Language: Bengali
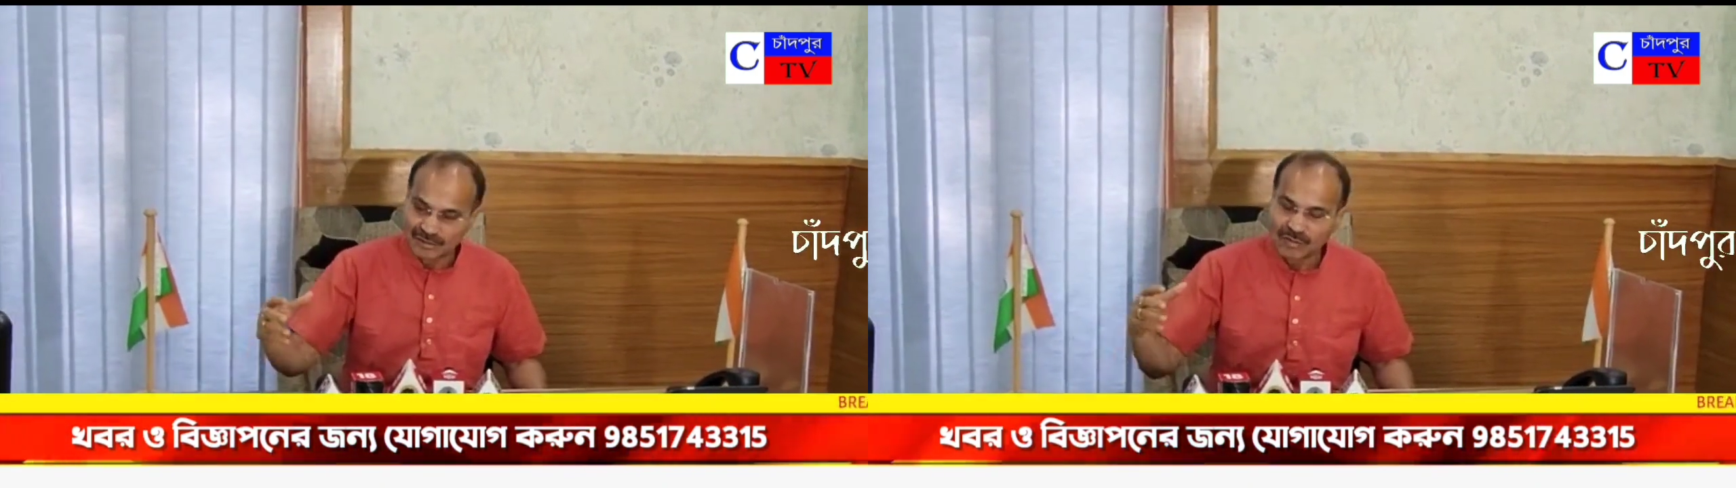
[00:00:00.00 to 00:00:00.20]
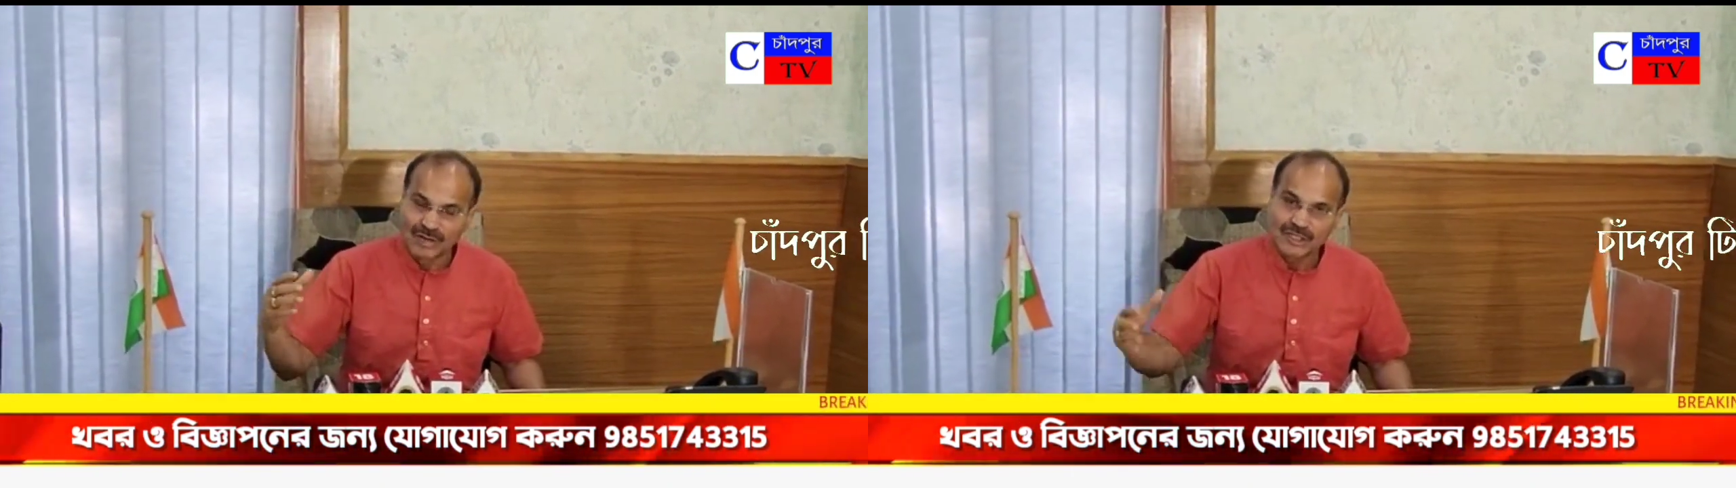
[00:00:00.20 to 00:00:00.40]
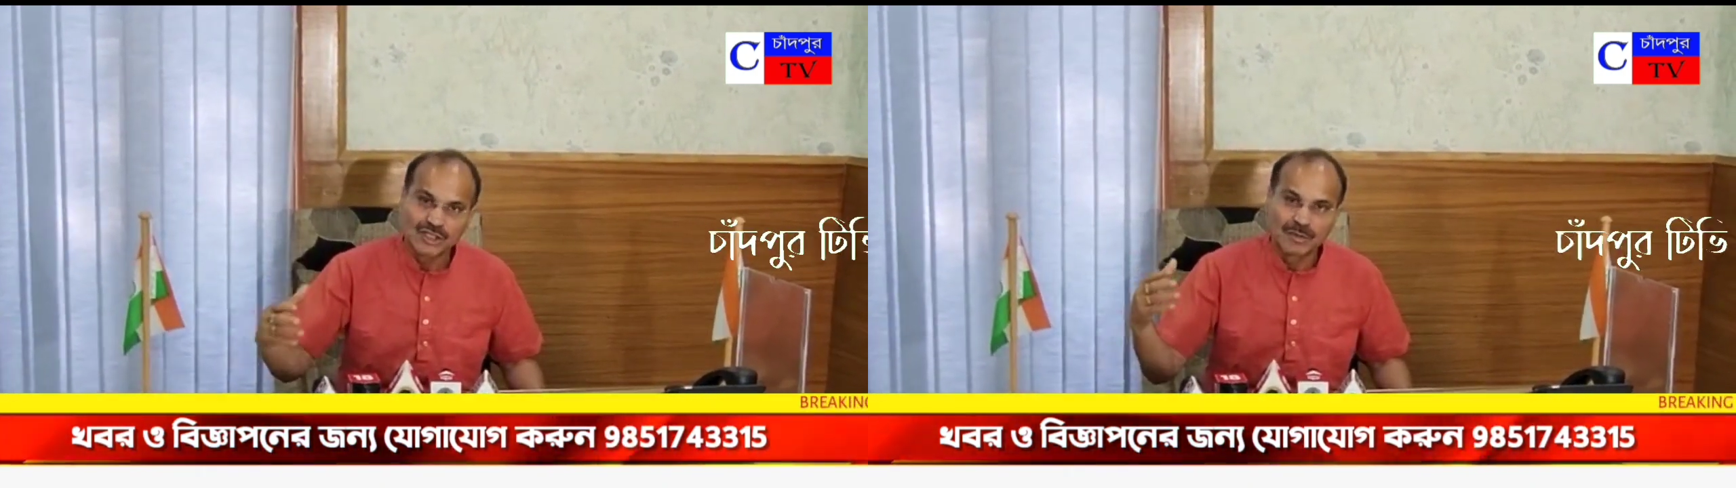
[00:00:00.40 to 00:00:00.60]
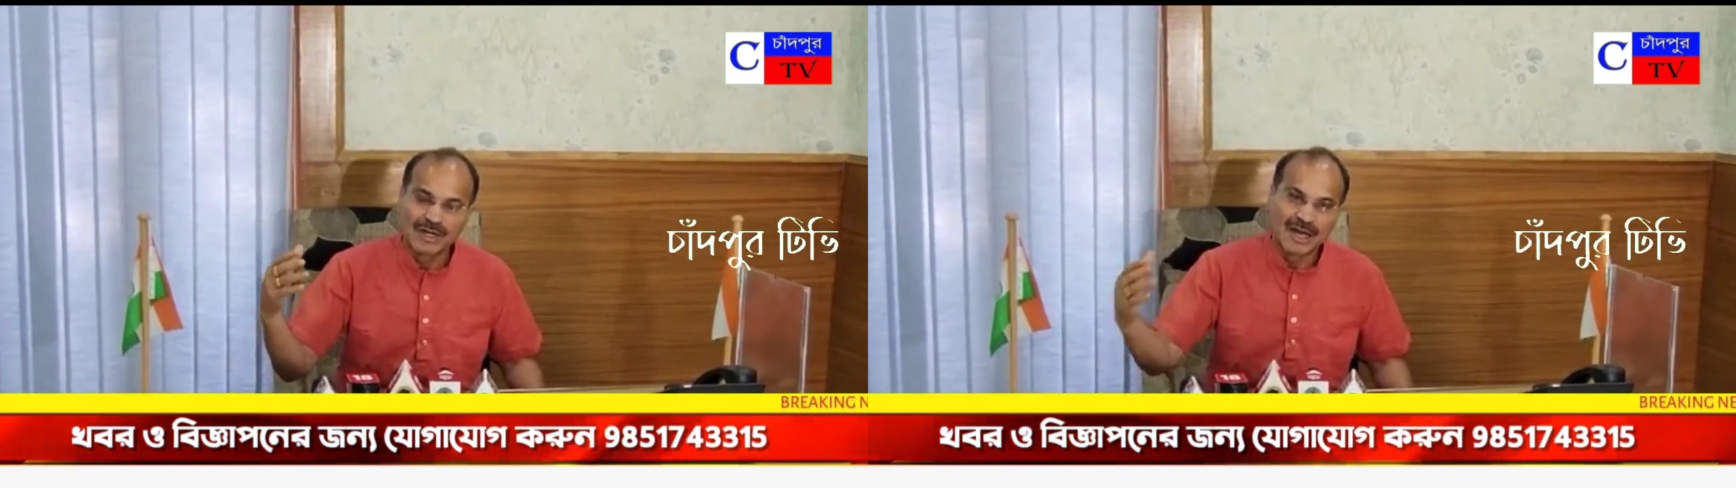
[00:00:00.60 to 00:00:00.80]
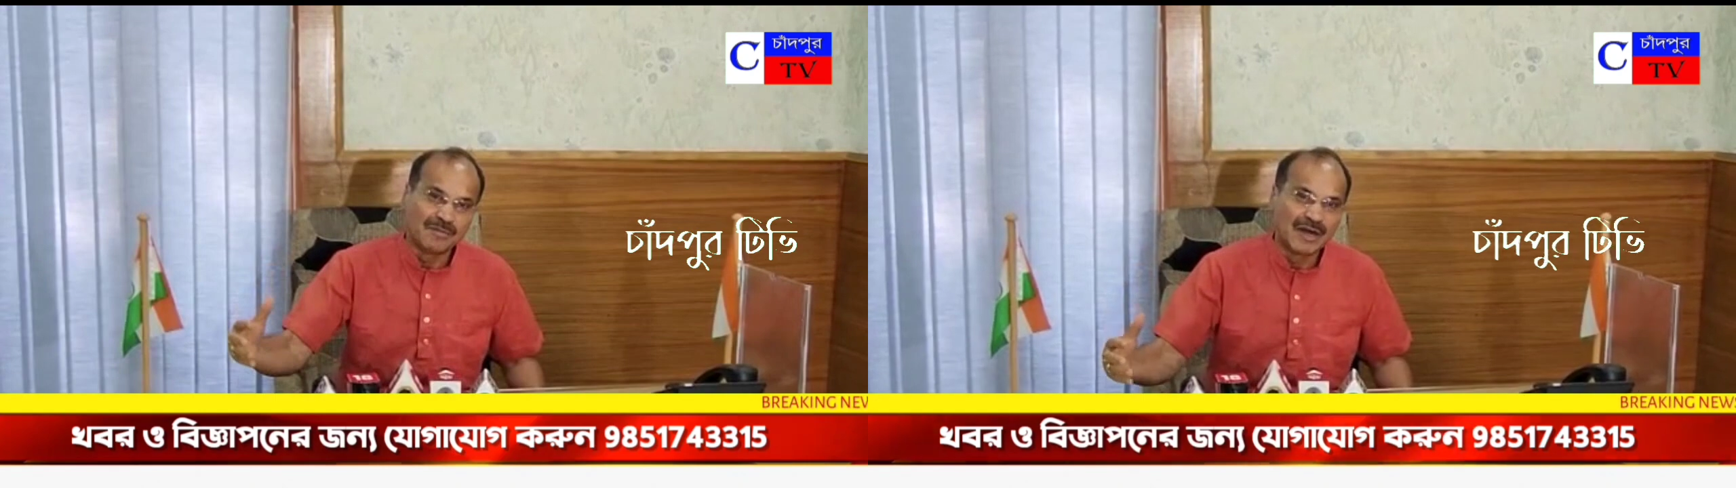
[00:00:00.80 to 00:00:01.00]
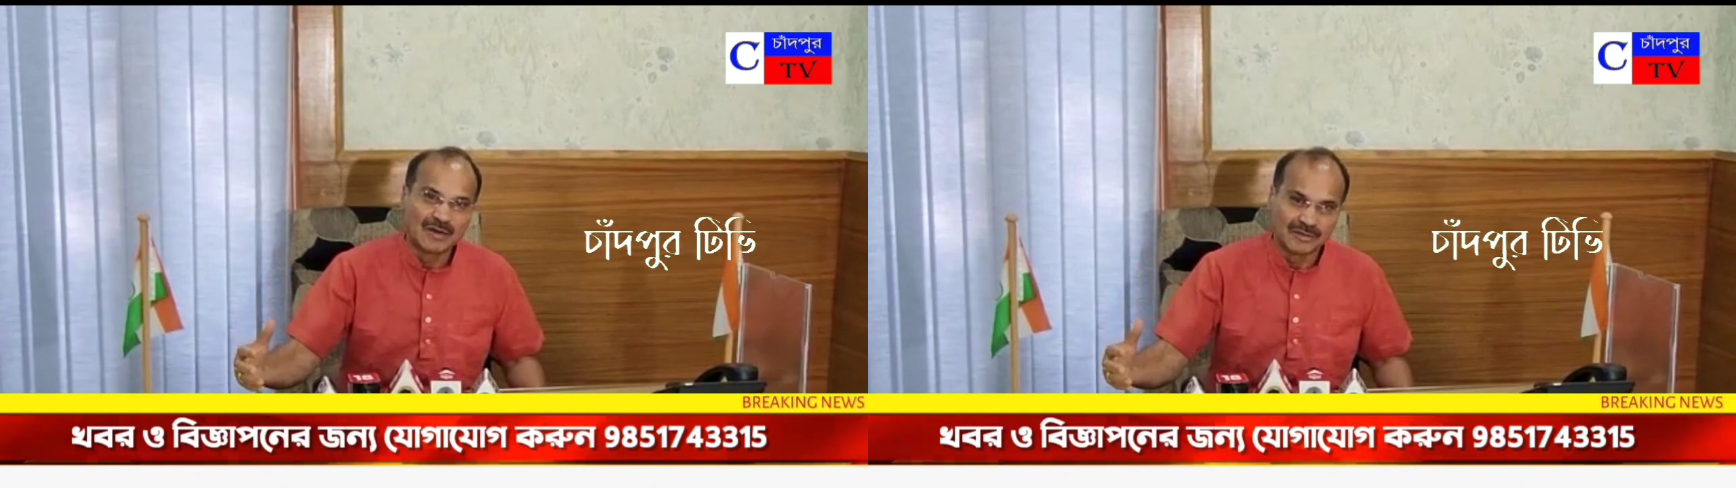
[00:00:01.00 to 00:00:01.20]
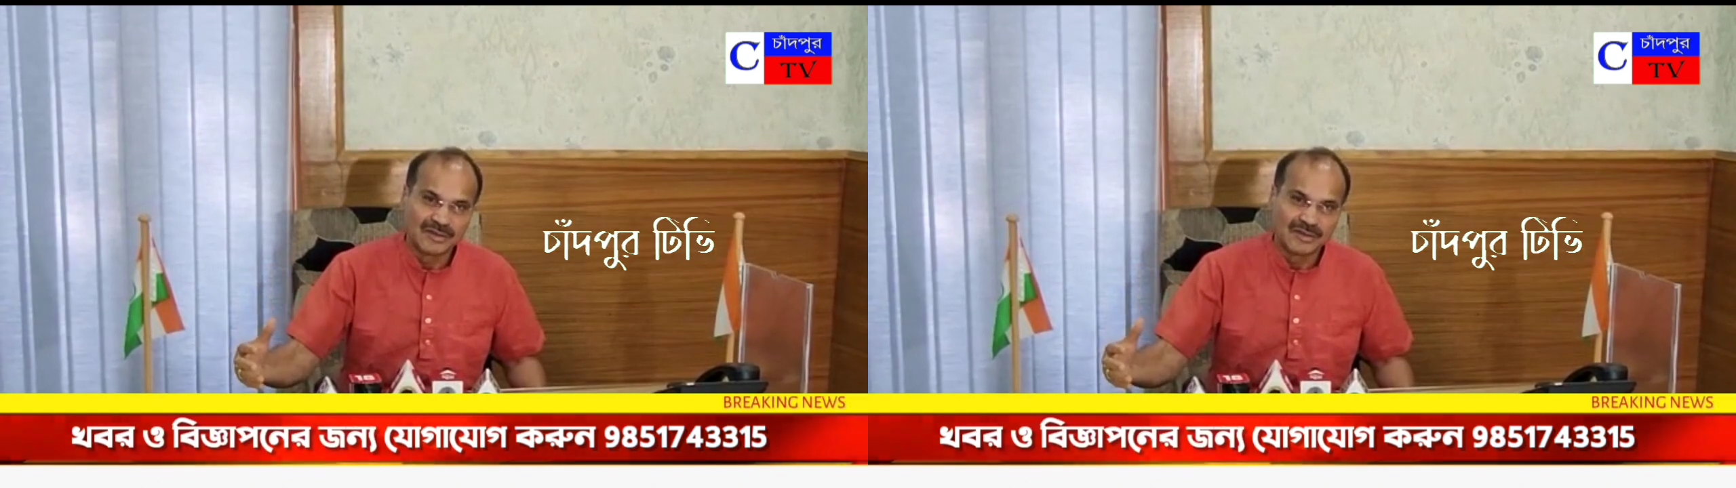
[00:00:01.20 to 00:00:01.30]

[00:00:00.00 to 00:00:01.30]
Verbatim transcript: অনেক সময় আমরাও